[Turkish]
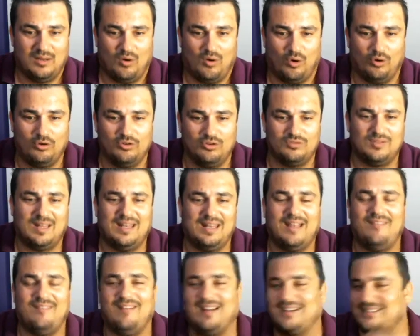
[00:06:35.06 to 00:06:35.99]
Oyunda
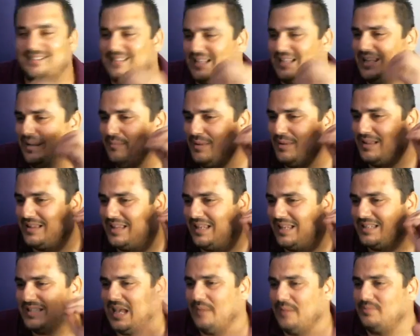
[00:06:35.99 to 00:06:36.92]
ne varsa ne
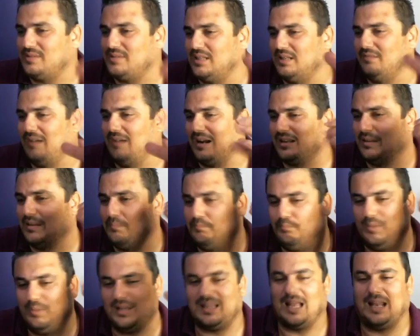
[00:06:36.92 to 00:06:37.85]
bittiyse hepsini verdim.
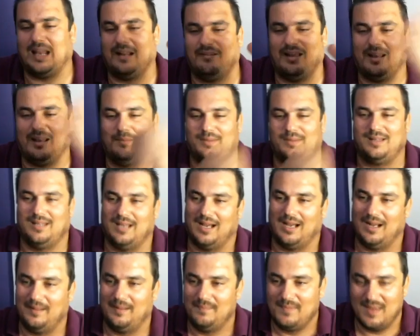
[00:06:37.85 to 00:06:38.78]
Bir tane vermedi ya.